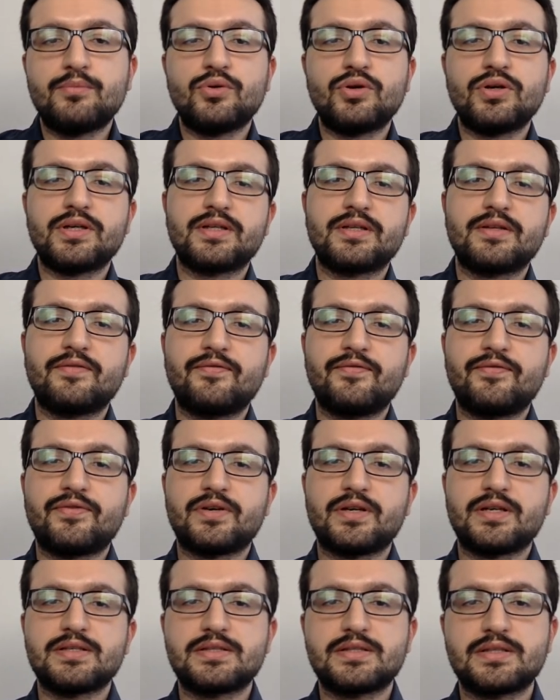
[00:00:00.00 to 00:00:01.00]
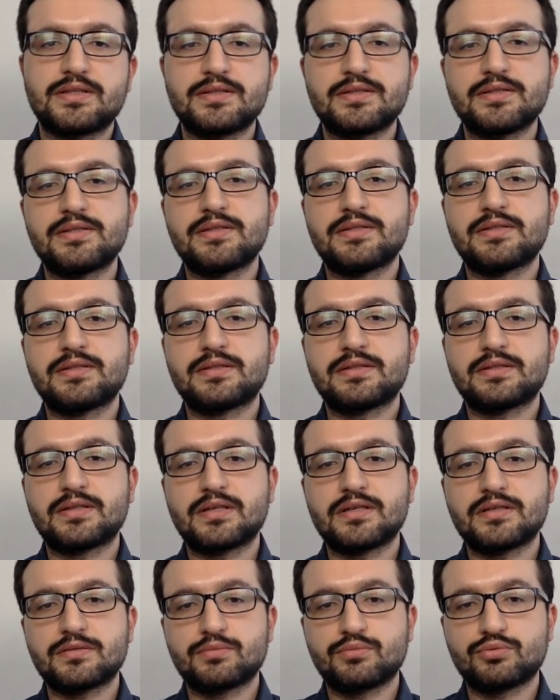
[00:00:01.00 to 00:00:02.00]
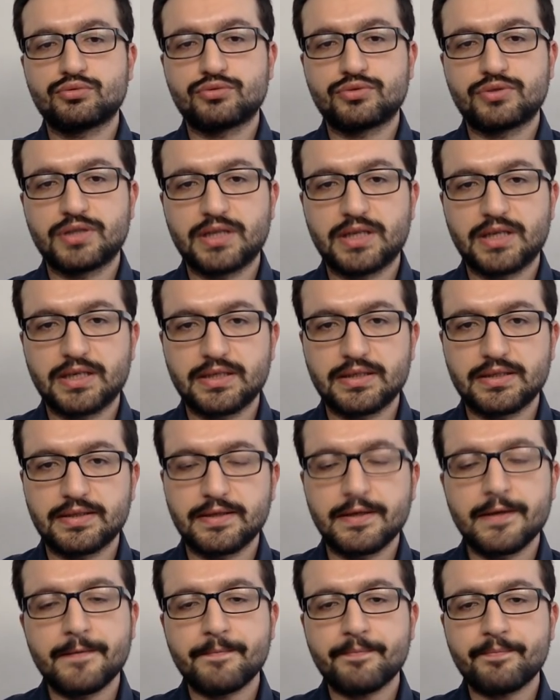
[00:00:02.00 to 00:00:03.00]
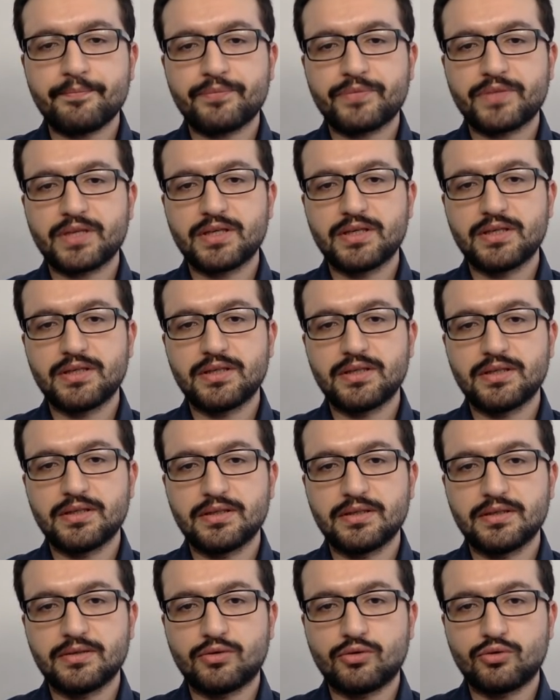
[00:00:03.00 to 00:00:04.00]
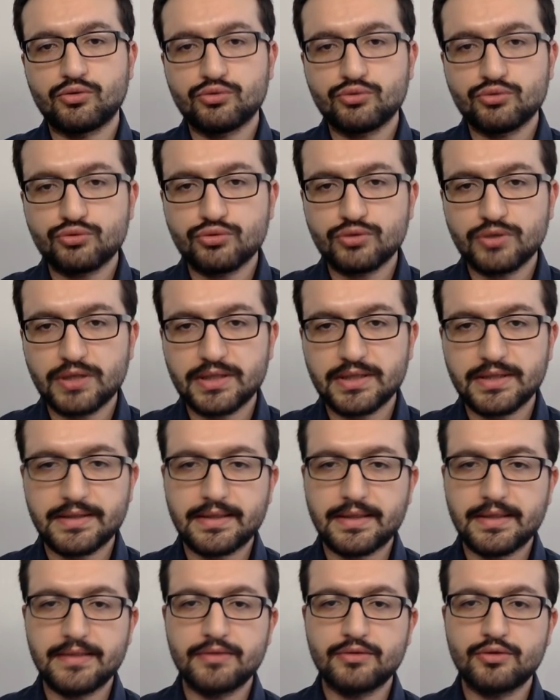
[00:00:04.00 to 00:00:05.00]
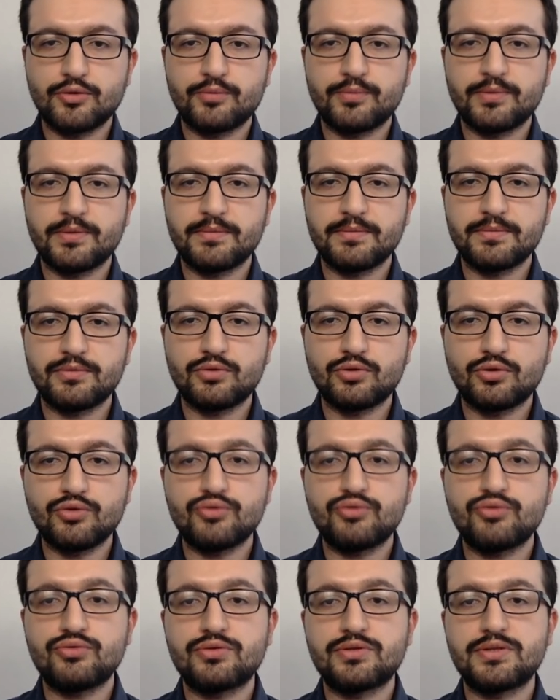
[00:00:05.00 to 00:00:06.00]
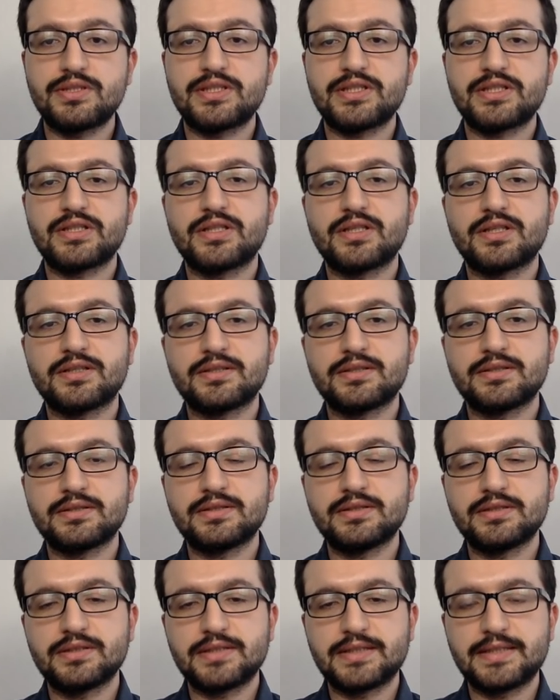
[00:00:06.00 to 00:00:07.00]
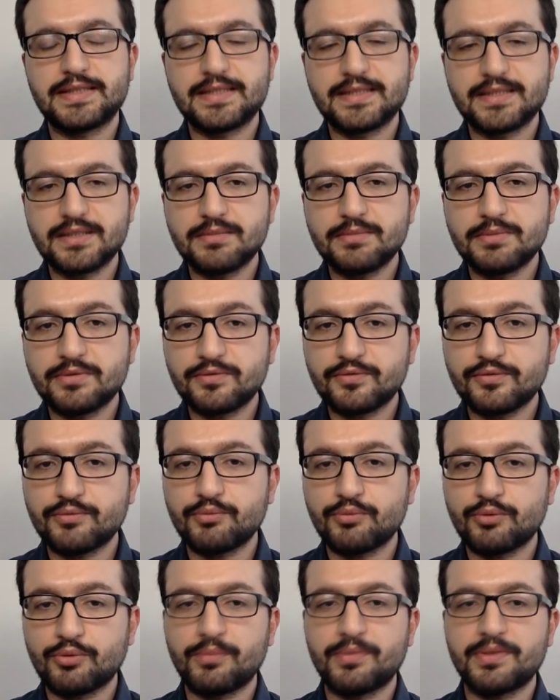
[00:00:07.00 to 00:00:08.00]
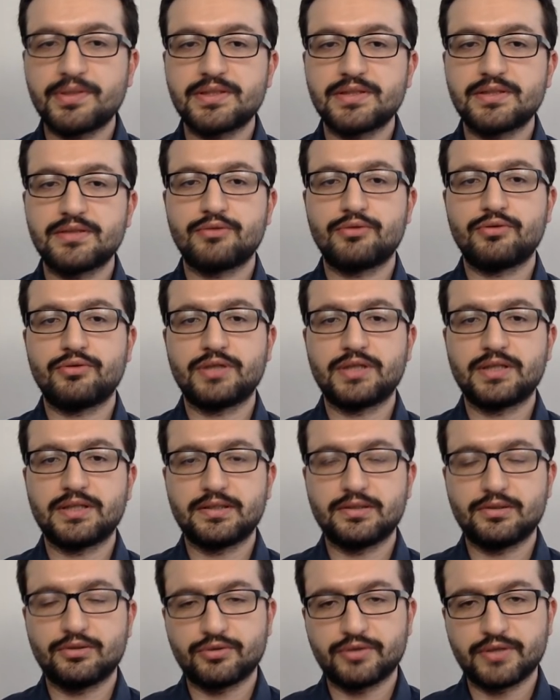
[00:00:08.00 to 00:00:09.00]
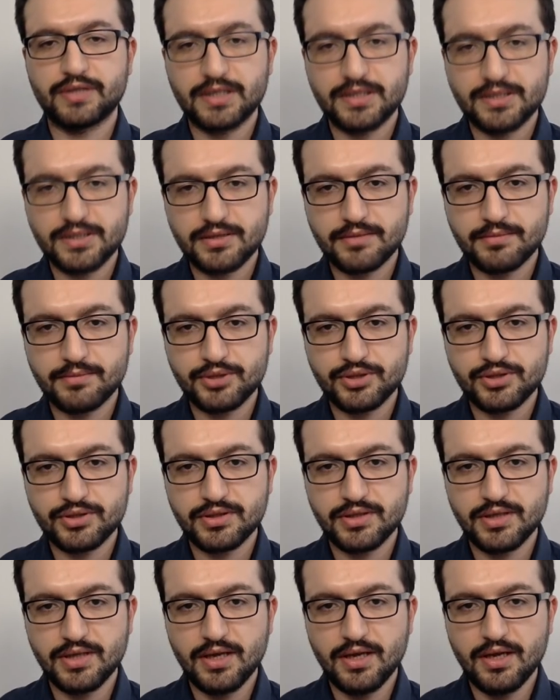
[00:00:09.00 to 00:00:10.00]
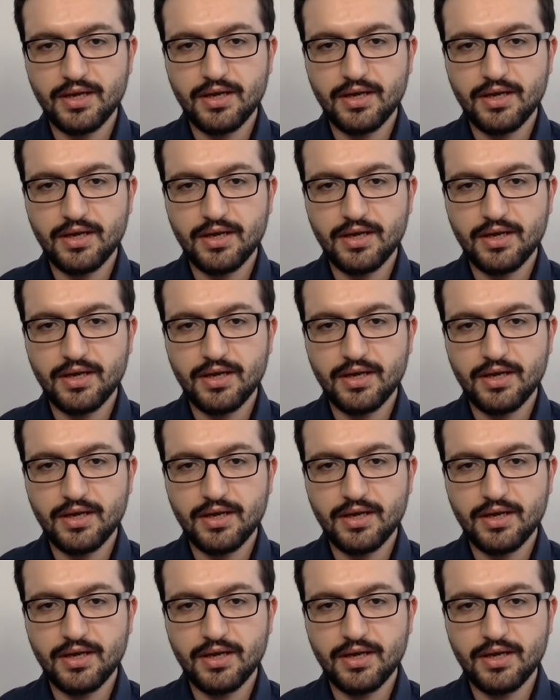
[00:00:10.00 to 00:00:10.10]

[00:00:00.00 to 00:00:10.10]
Bu arada Fransa'nın Strasbourg şehrinde e, oyuncular da dahil toplam 400 kişinin katıldığı gizli bir futbol maçının oynandığı ortaya çıkmış